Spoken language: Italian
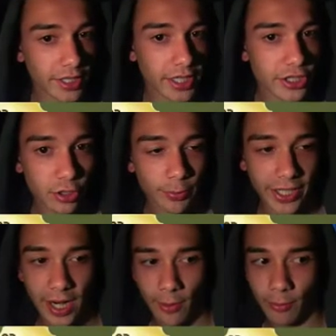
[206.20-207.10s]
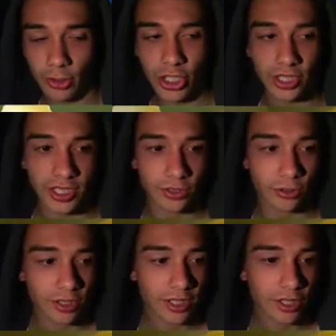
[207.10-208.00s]
E ce lo prendiamo Puccettino.
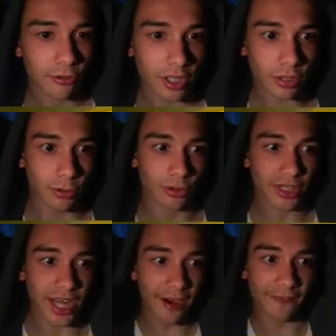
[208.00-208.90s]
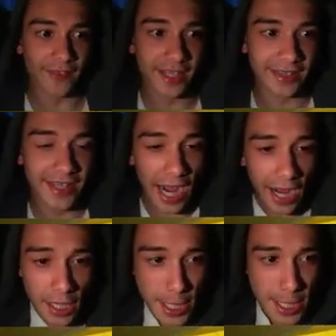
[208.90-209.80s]
Guarda qua un draft da